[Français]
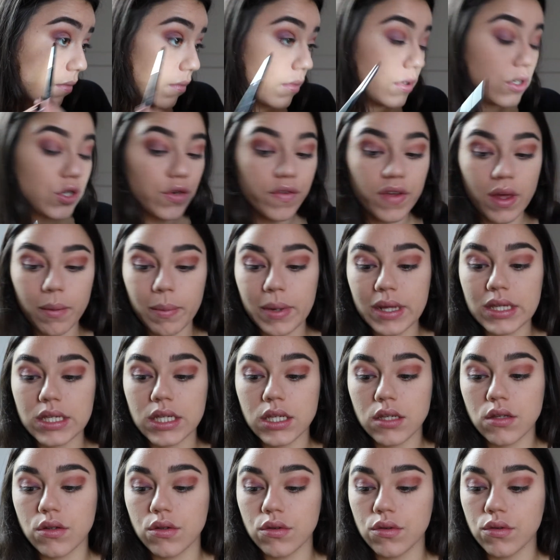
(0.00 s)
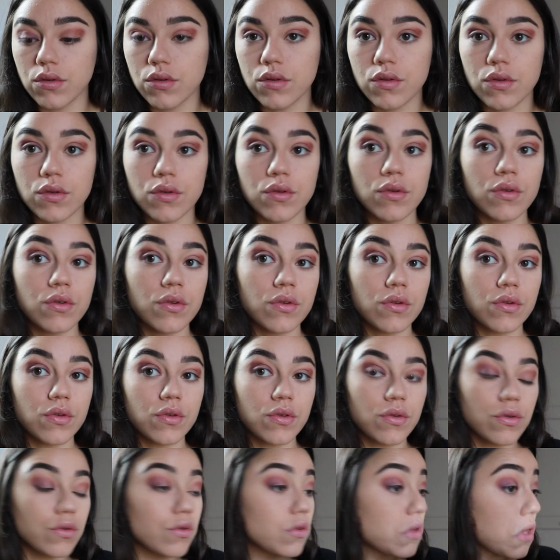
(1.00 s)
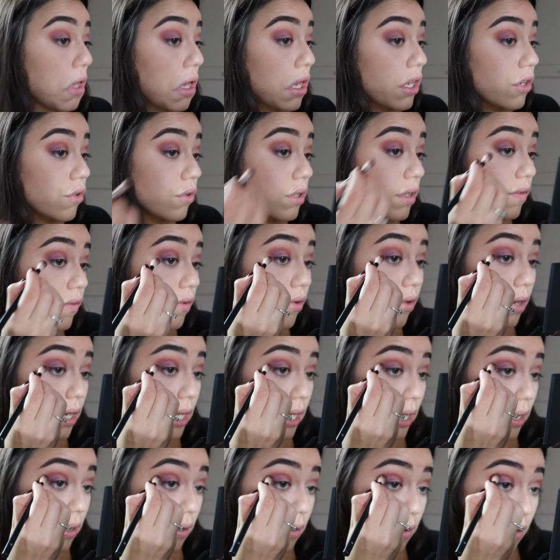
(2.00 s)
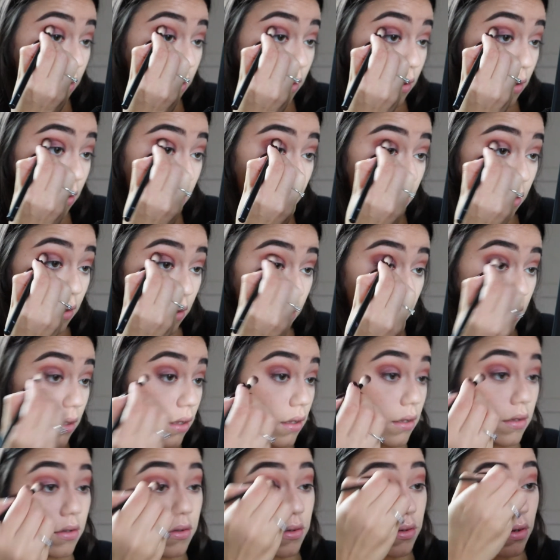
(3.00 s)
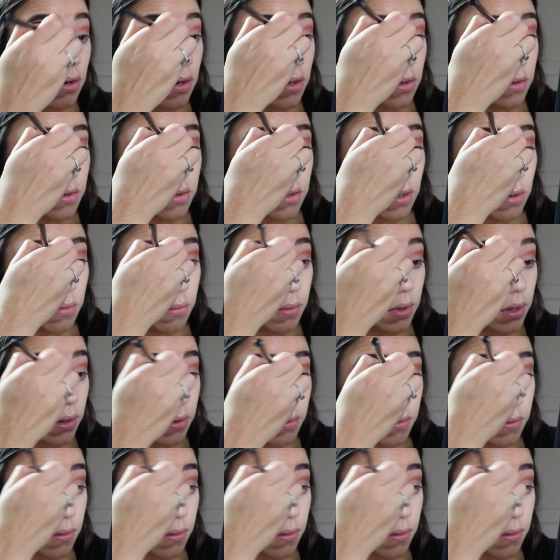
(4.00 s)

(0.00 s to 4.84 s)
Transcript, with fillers: je viens placer ce, très joli violet sur l'ensemble.